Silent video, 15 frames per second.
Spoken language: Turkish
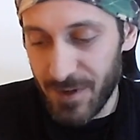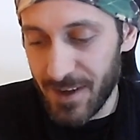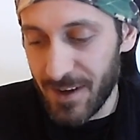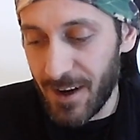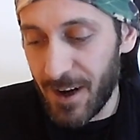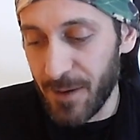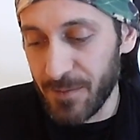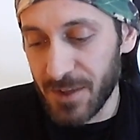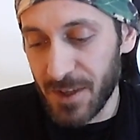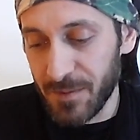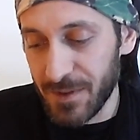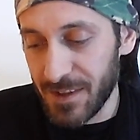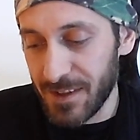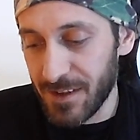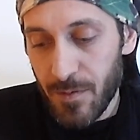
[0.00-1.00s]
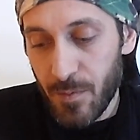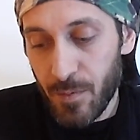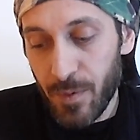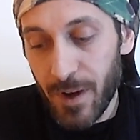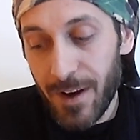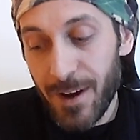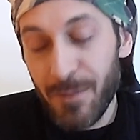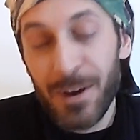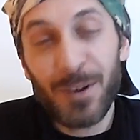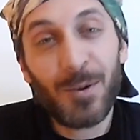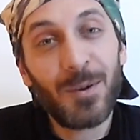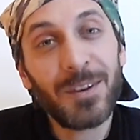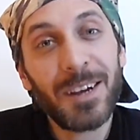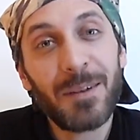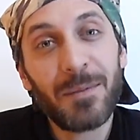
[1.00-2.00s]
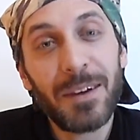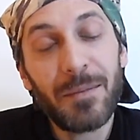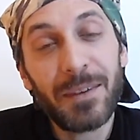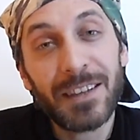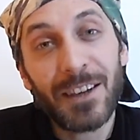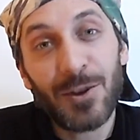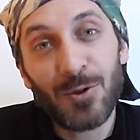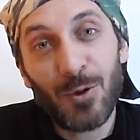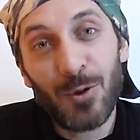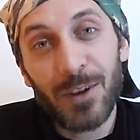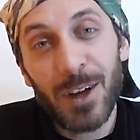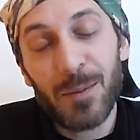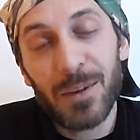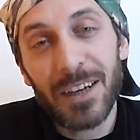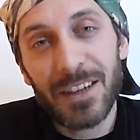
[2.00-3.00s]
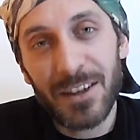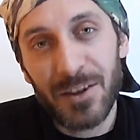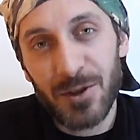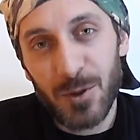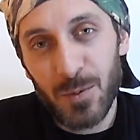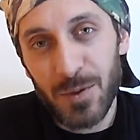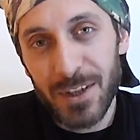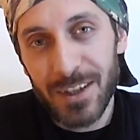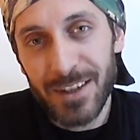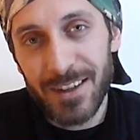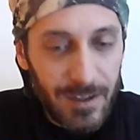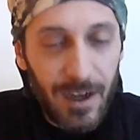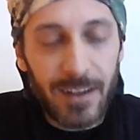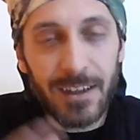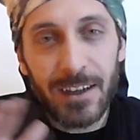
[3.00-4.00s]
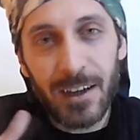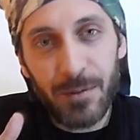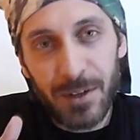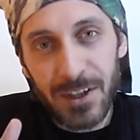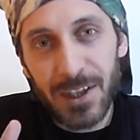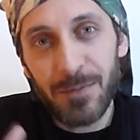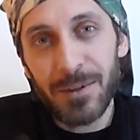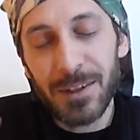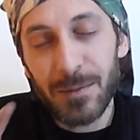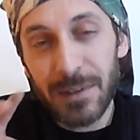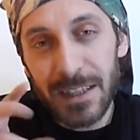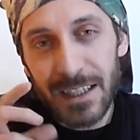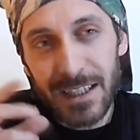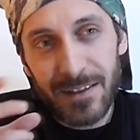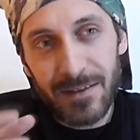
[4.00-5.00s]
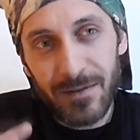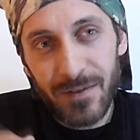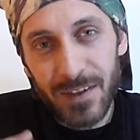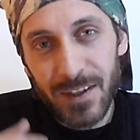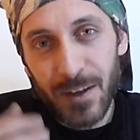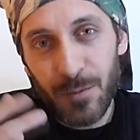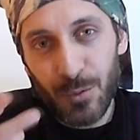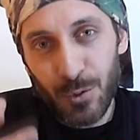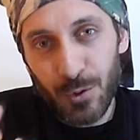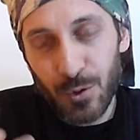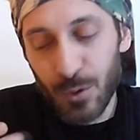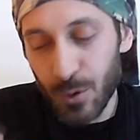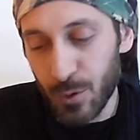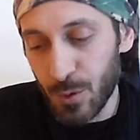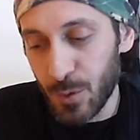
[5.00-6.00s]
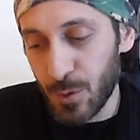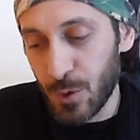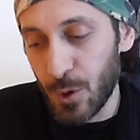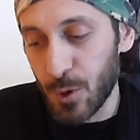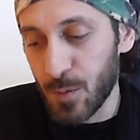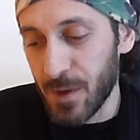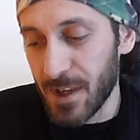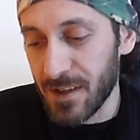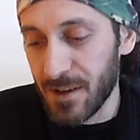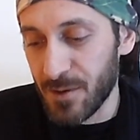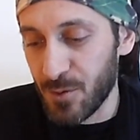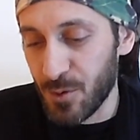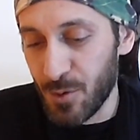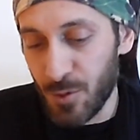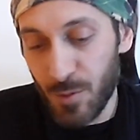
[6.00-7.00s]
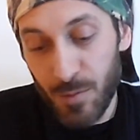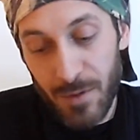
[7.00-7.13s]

bir amcamız bana haber göndermeye, mesaj göndermeye çalışmış. Daha deneye başlamadığımız için fırsat buldukça onu çözmeye çalışıyordum.